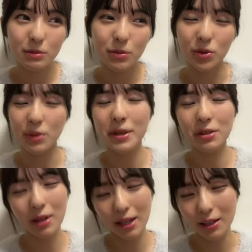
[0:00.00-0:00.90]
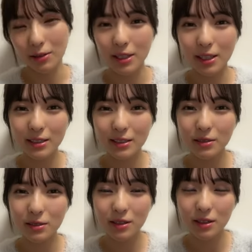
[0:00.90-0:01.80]
もうイメトレだよね
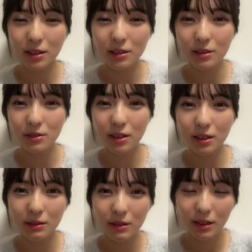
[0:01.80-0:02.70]
新幹線の中で